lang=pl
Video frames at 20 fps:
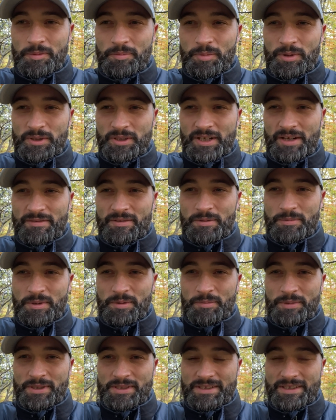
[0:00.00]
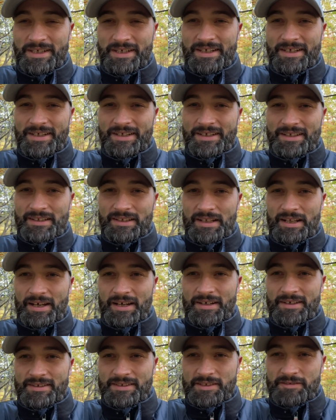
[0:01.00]
potrafimy być
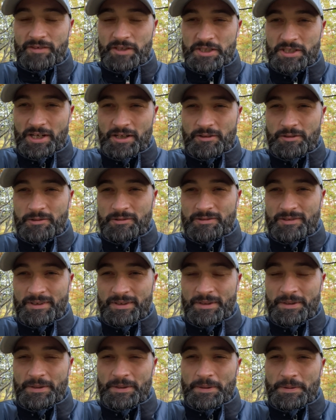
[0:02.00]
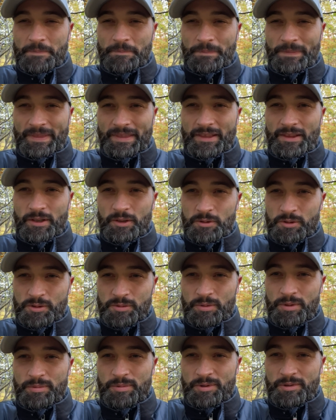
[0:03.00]
dla zwierzaków to już
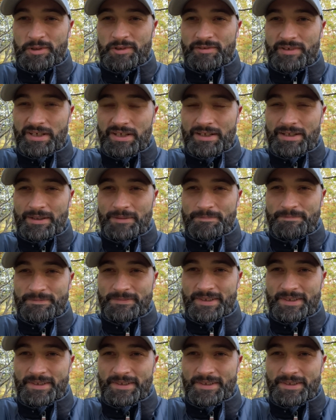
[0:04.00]
by było wiele.